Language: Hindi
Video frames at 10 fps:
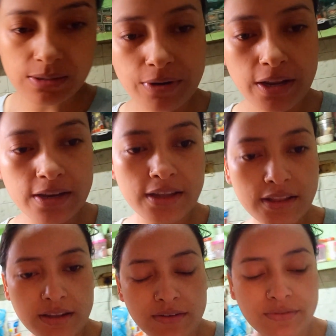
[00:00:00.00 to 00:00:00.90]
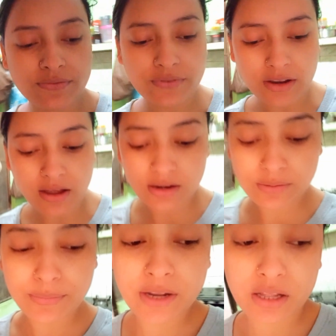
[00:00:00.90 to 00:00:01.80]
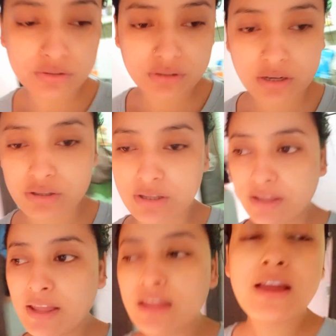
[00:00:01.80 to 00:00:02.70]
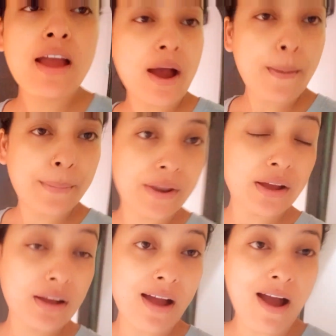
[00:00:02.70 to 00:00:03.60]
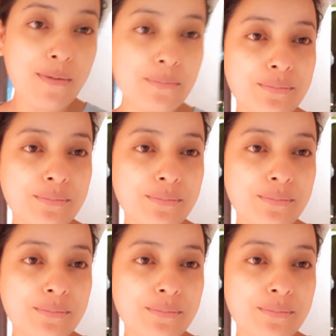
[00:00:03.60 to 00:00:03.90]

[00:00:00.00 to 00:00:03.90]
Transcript: बनाने की तरफ फ़िलहाल बना करते हैं अपना काम